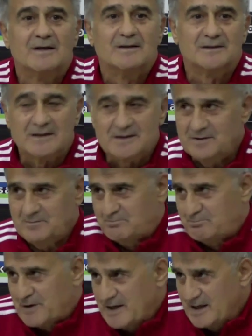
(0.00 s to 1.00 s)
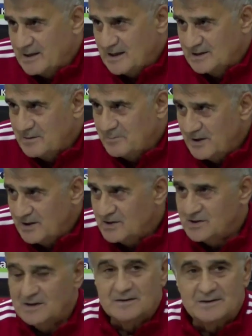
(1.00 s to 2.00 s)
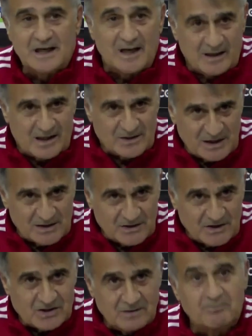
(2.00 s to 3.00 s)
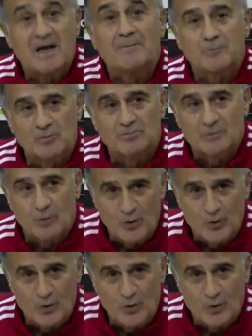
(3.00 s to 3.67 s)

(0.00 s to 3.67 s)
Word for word: e, zaten para kazanmak için, değer kazandığı için ben hep diyorum,